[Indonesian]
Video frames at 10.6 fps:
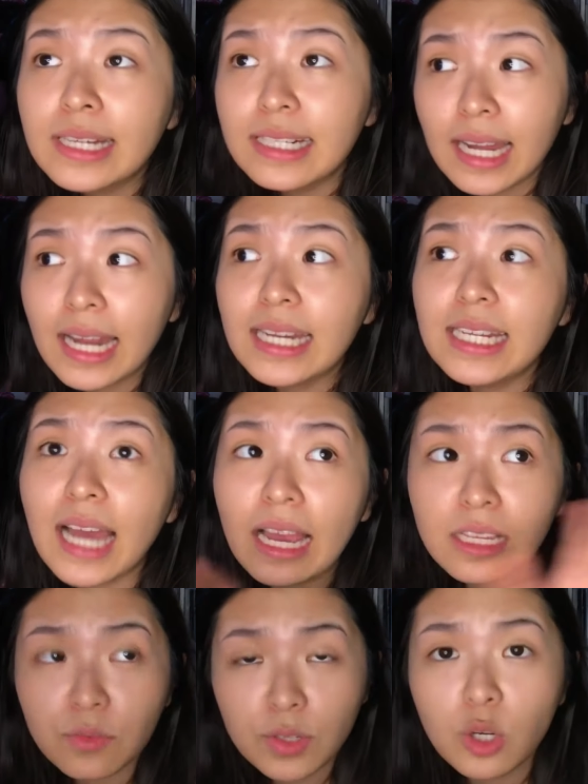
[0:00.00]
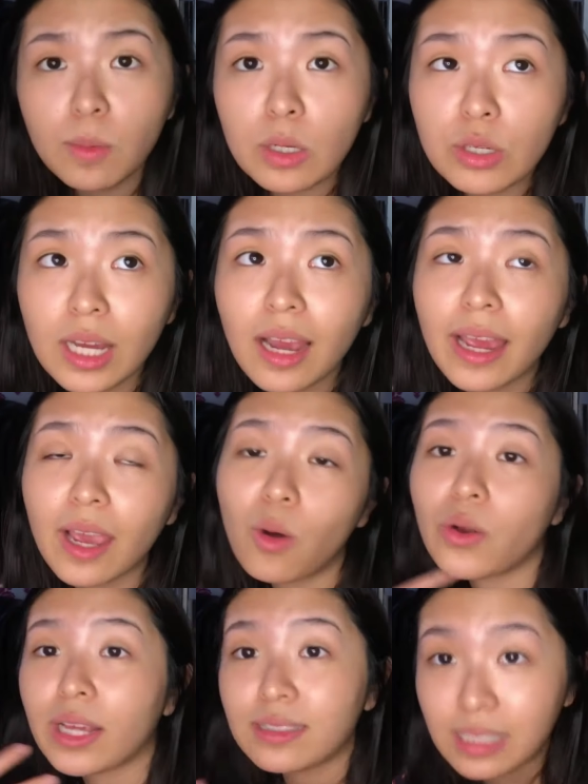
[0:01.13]
dan di akhir video baru dia kayak
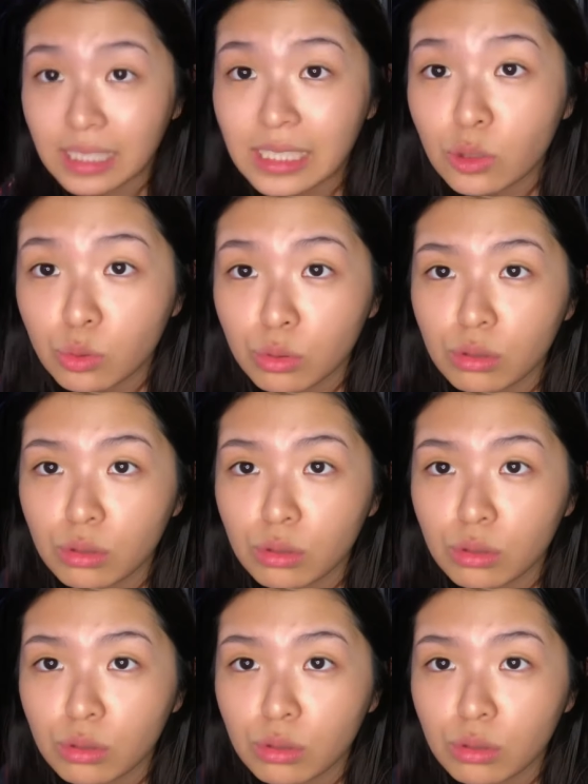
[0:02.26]
koreksi gitu